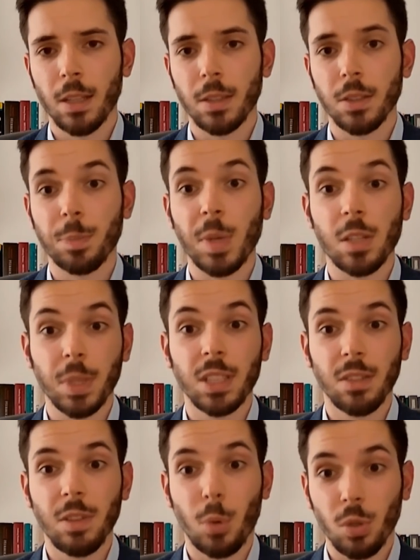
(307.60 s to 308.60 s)
Z
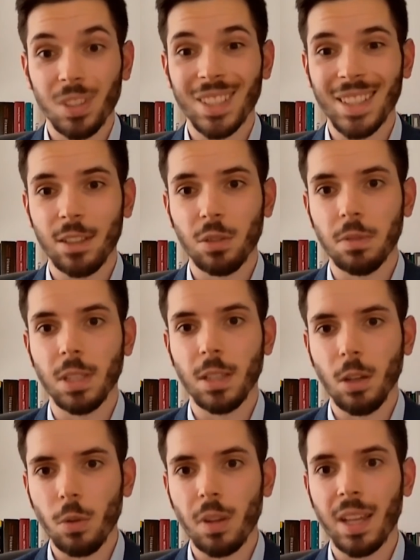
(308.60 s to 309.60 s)
perspektywy polskiej to
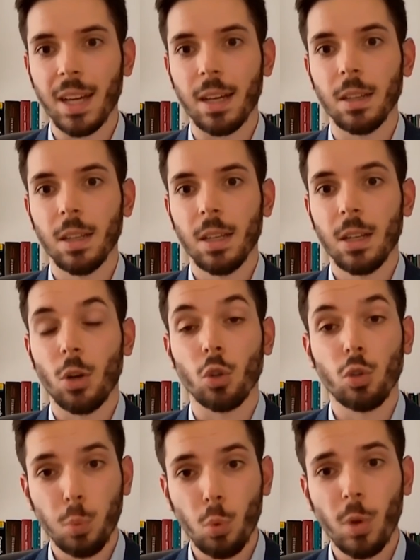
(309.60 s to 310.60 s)
wygląda
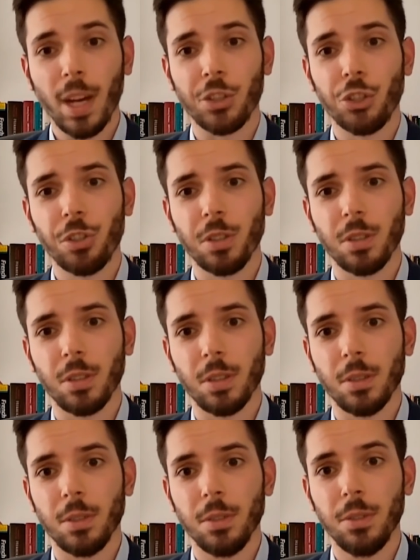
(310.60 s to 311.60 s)
odpukać
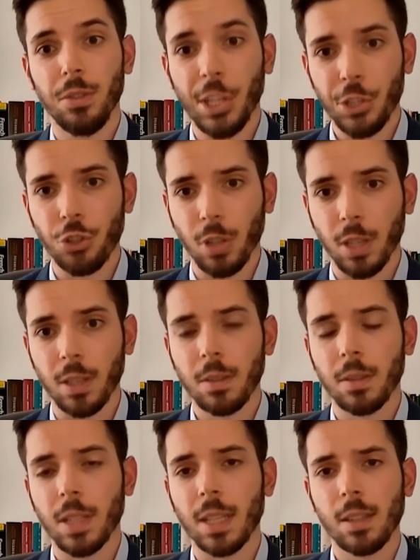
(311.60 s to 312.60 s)
y, nieźle.
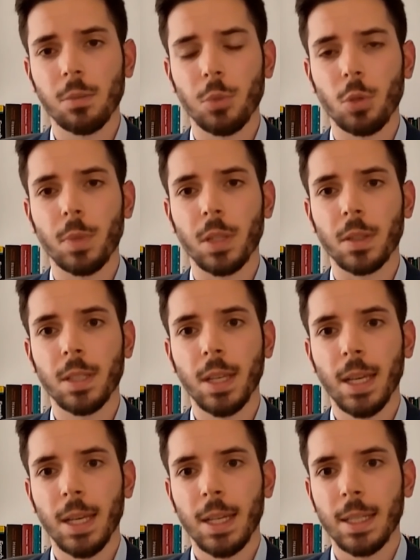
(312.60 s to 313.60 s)
Na ten moment
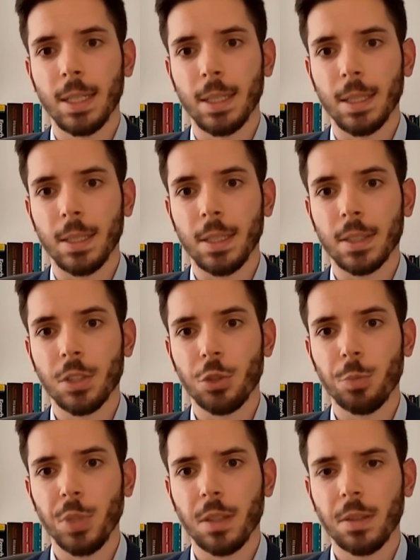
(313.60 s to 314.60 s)
y,
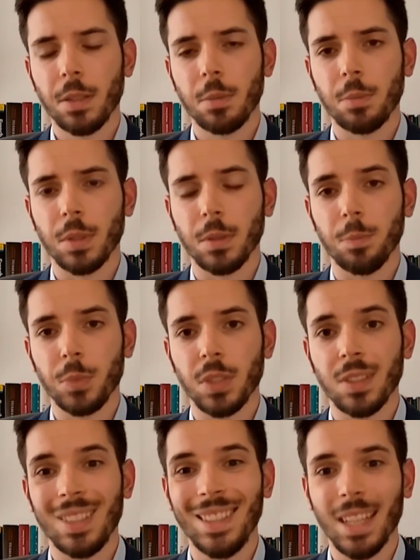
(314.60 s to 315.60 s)
jesteśmy jednym
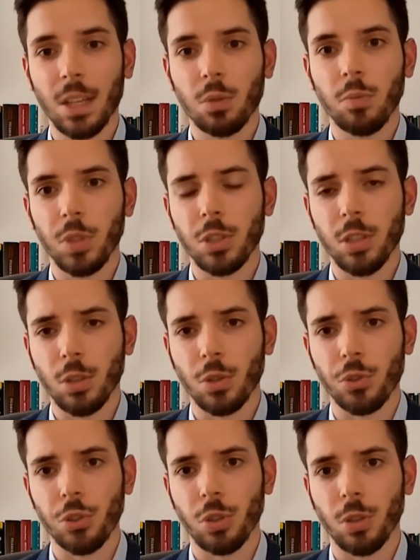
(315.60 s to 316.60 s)
y, z liderów, jeśli
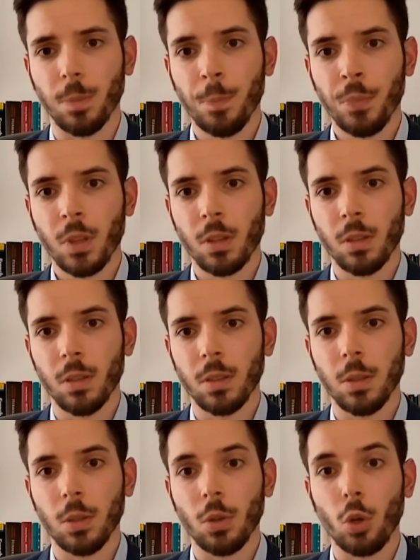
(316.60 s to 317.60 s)
chodzi o
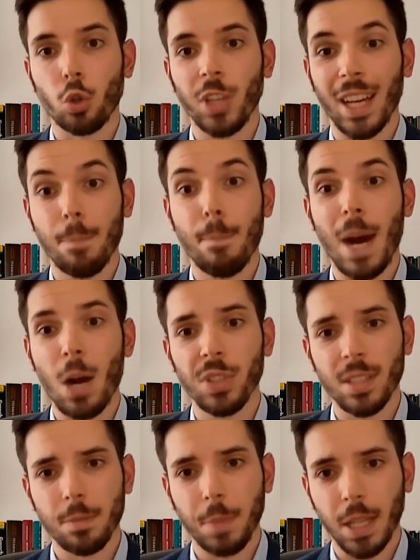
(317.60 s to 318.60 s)
o, to, jak
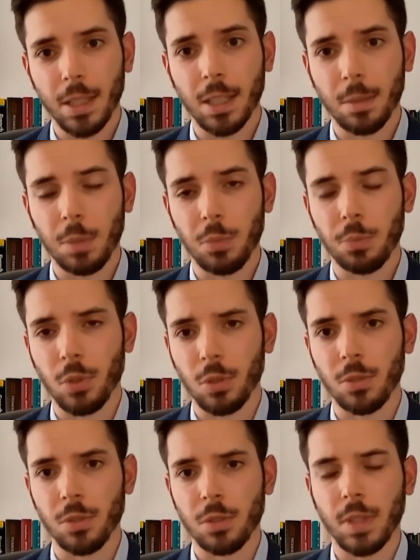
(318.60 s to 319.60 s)
mały spadek mamy
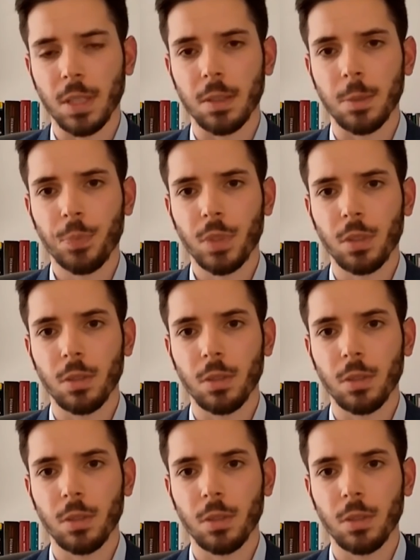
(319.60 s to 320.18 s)
prognozowany